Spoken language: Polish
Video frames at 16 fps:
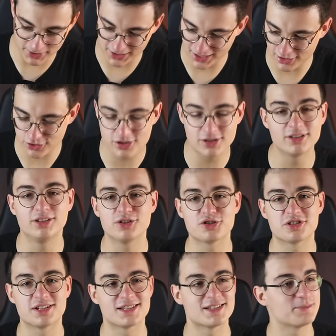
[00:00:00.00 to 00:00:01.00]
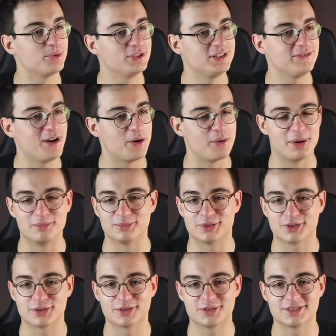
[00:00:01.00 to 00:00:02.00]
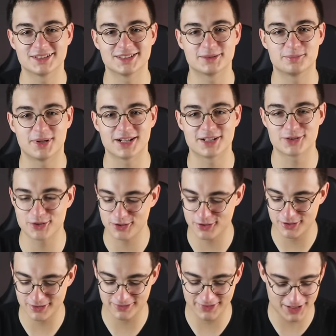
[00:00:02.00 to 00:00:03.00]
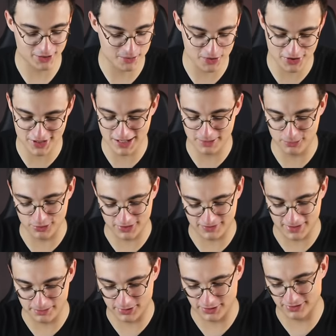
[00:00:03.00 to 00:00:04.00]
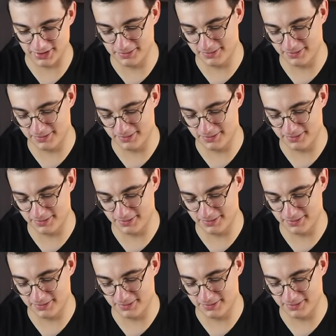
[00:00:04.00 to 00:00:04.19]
Nie tak dawno temu robiłem unboxing właśnie tej konsoli Xboxa Series